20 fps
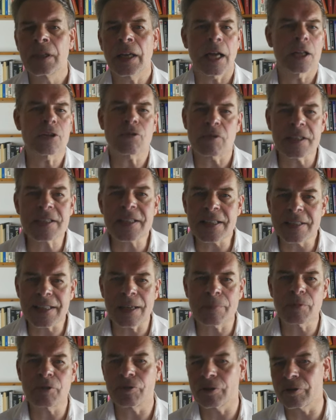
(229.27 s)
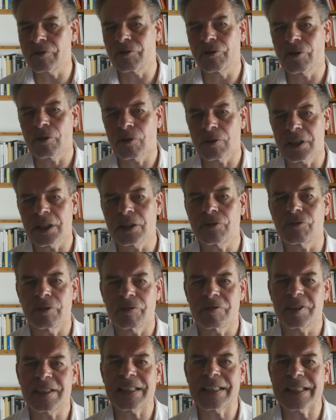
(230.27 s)
also insgesamt
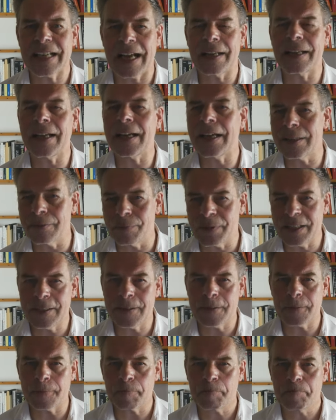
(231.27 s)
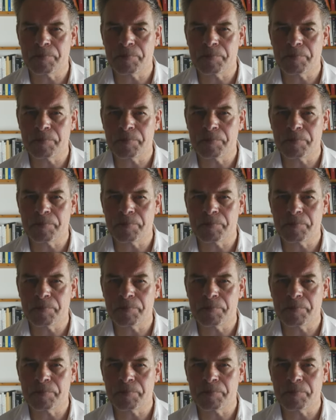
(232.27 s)
550 Taler anbieten.